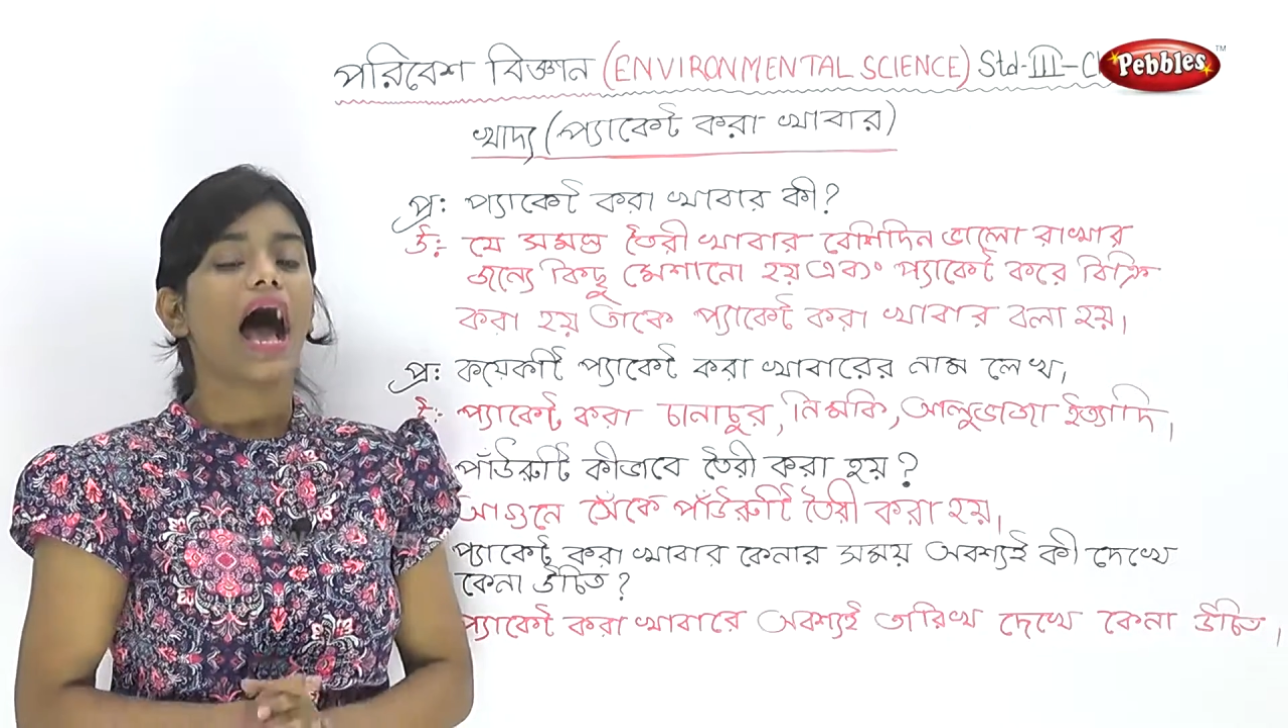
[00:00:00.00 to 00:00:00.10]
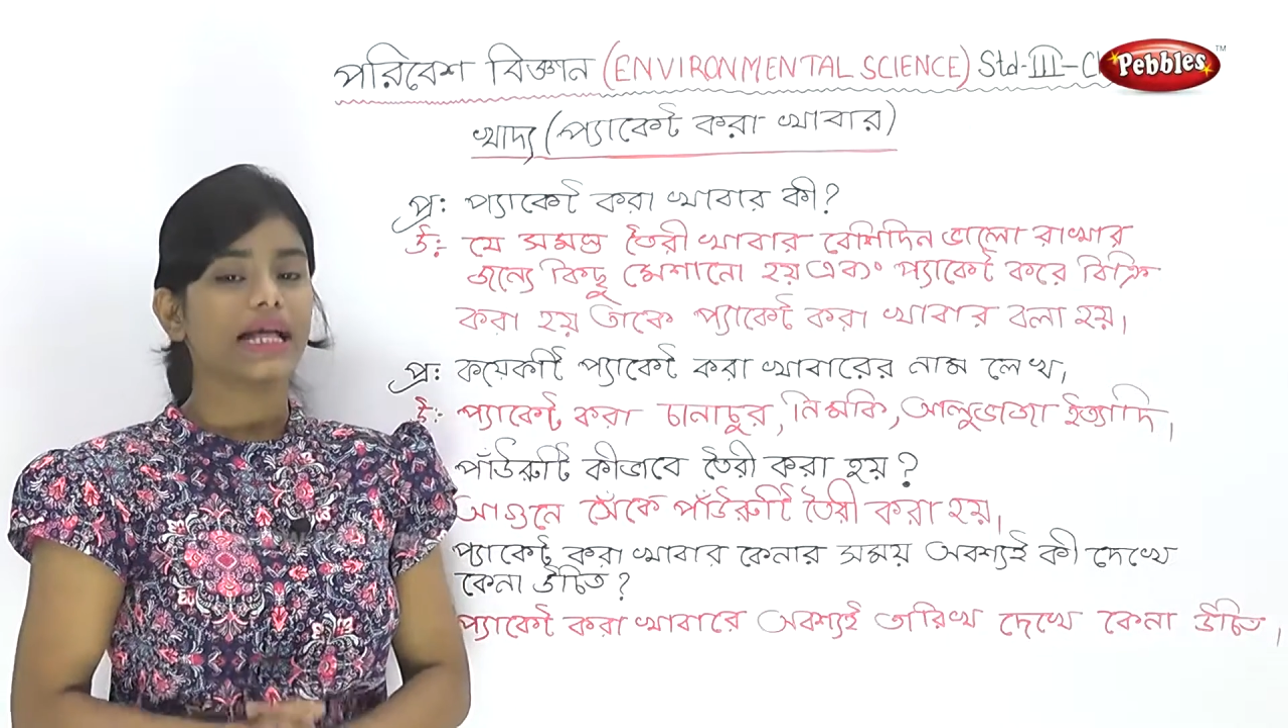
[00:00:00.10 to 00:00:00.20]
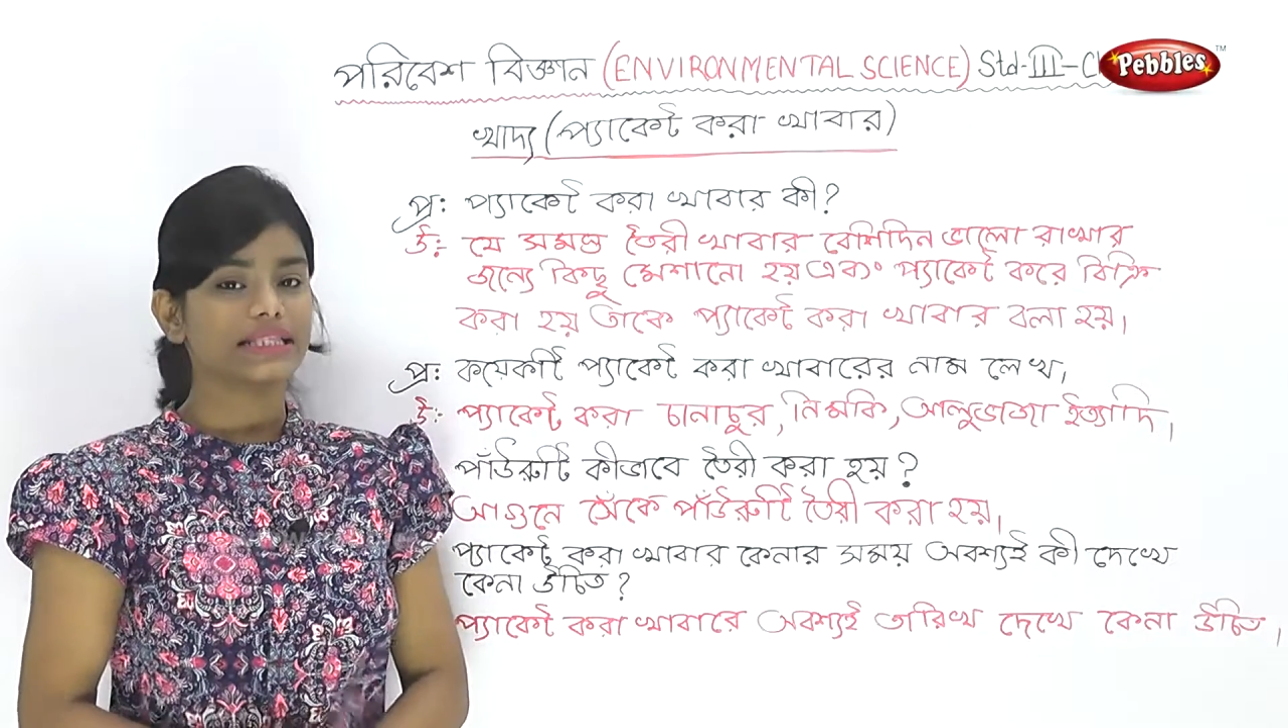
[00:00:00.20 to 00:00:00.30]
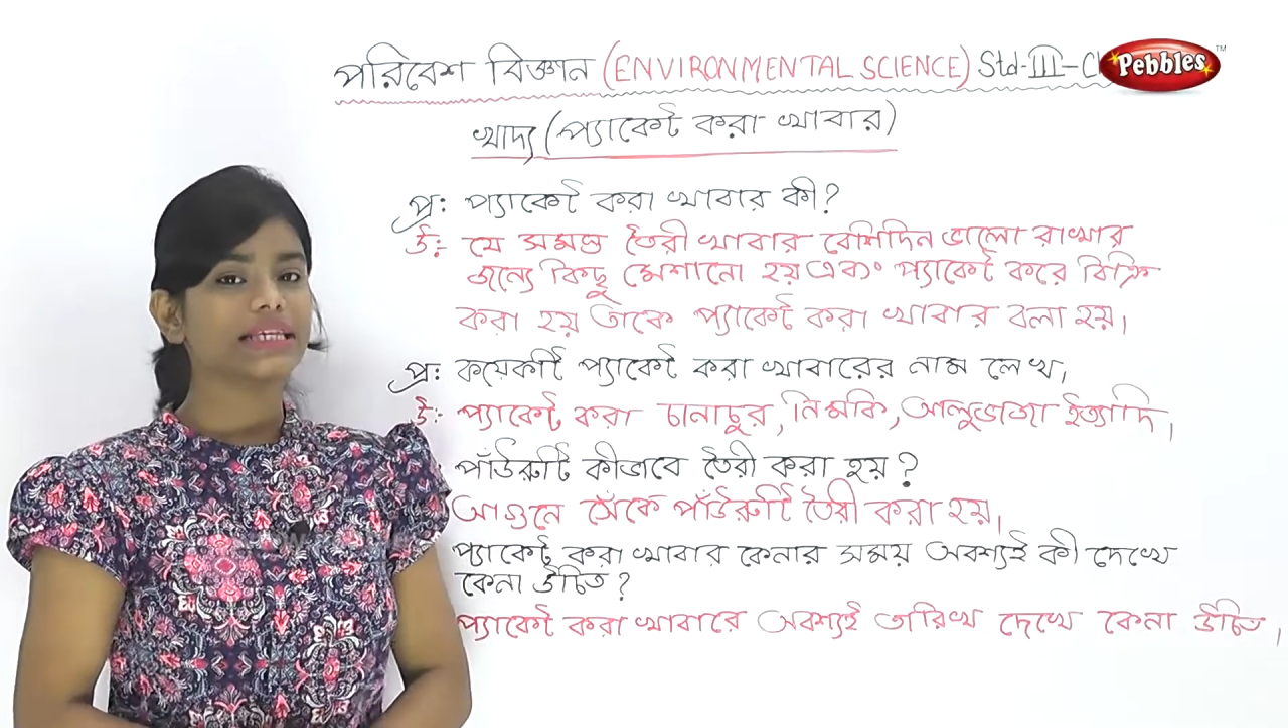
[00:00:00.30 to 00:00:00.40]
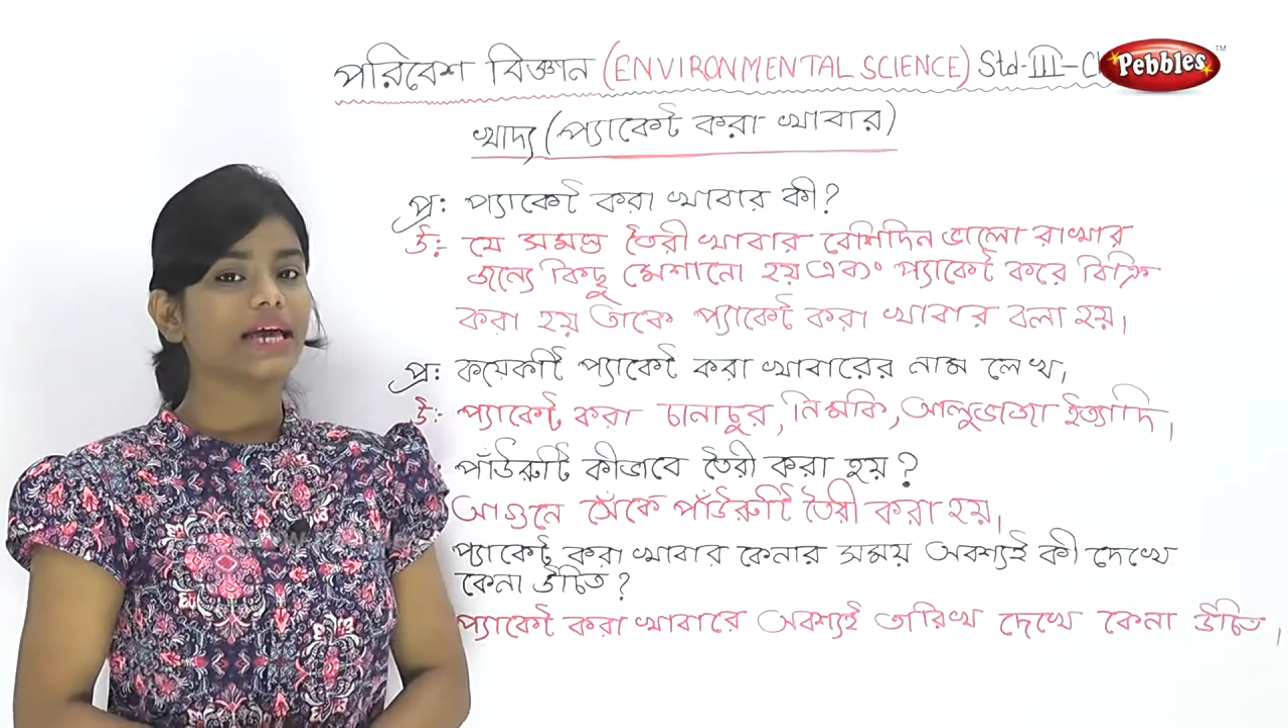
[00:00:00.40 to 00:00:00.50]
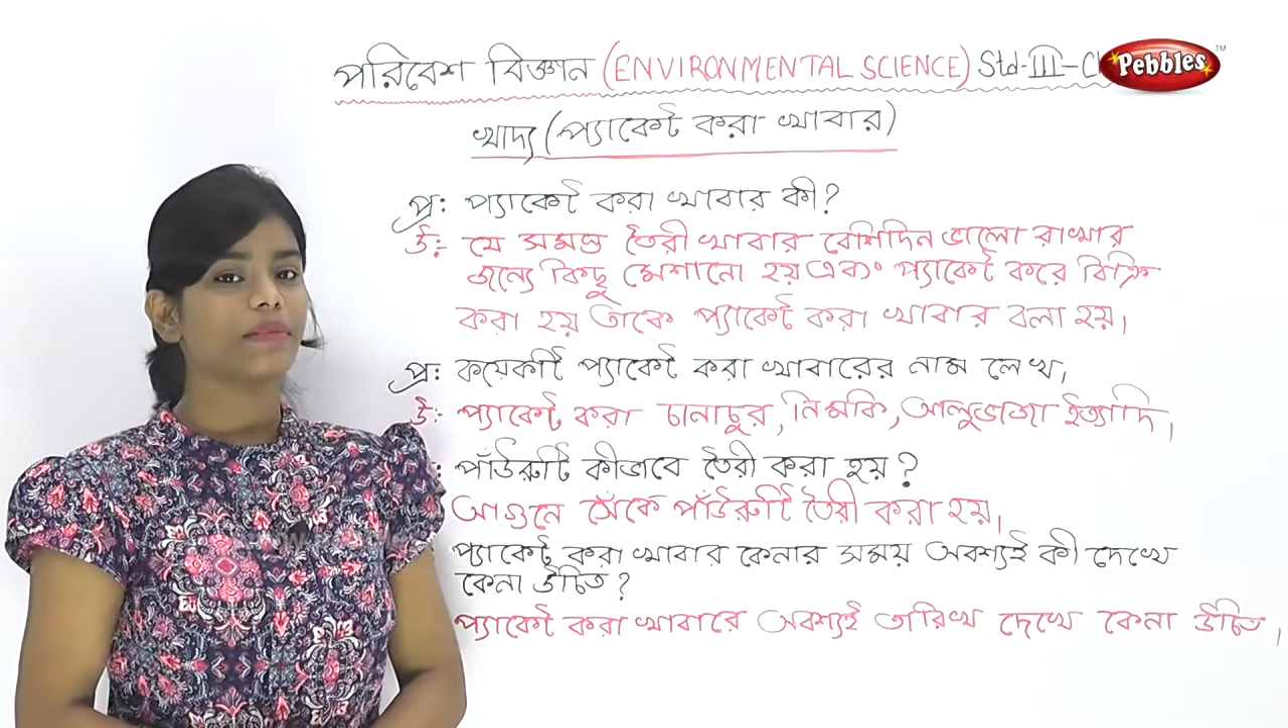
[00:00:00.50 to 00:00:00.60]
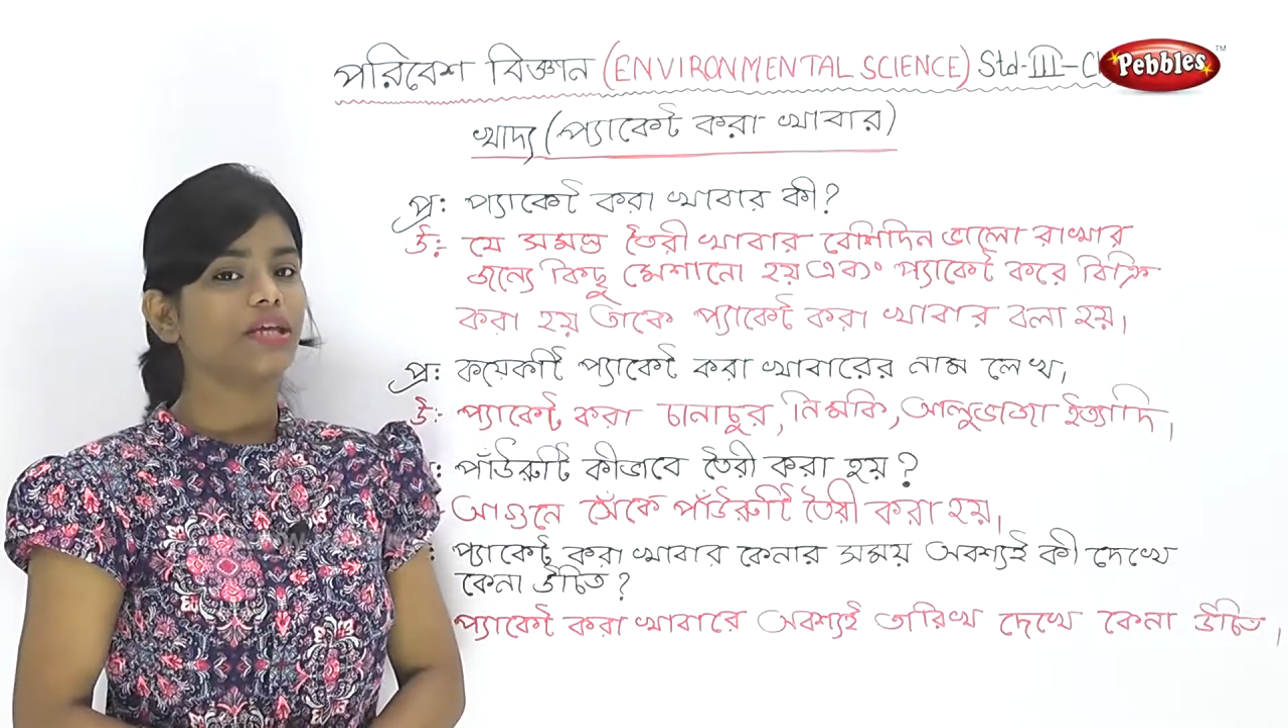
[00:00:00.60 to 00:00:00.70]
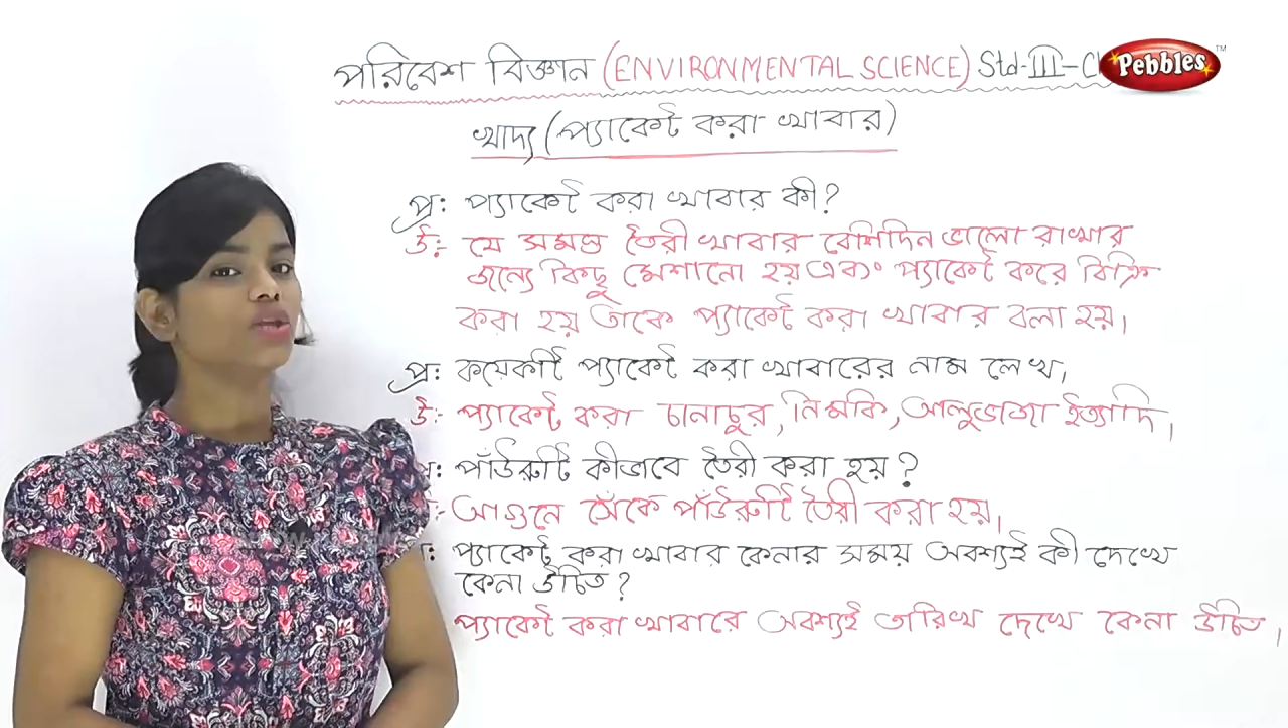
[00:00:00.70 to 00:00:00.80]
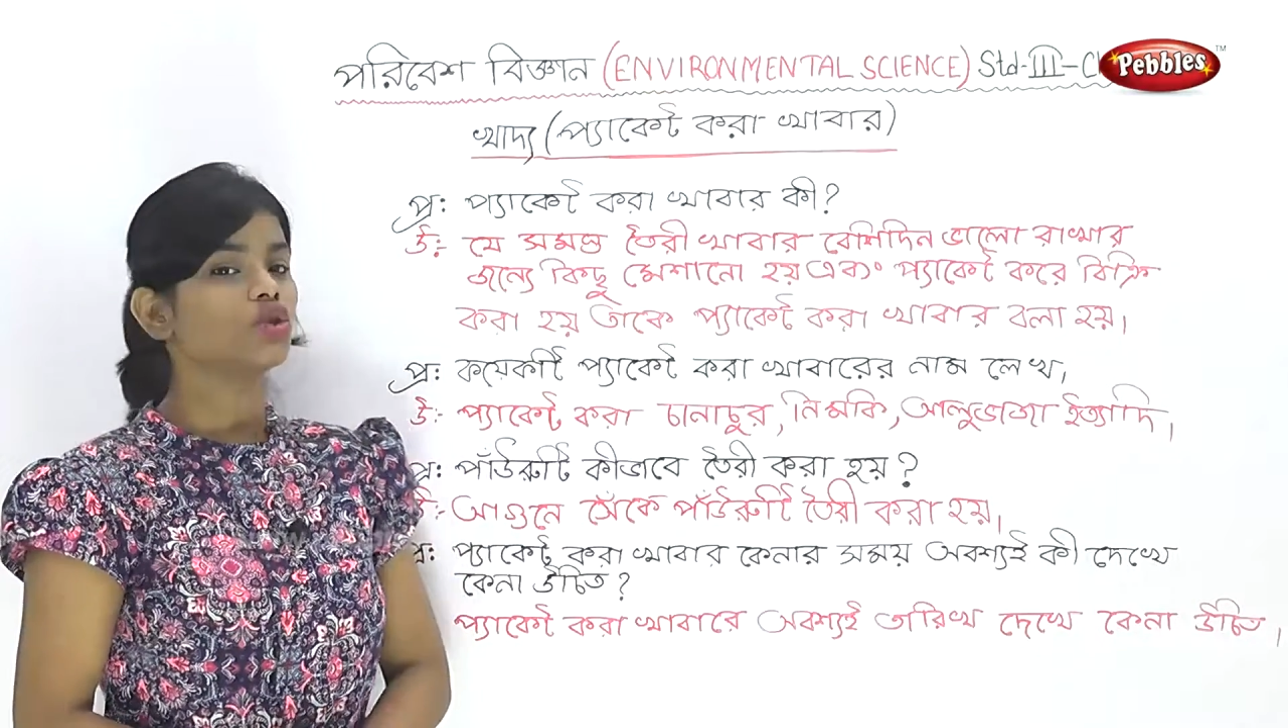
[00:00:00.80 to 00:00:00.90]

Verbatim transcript: আজকে আমি